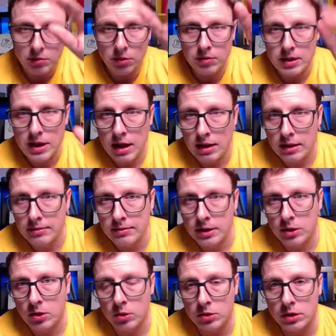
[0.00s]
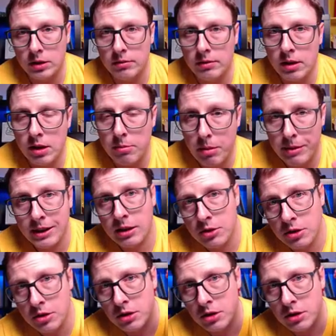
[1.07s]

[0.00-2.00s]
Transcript: tam tą skalę, te schodki i pamiętacie,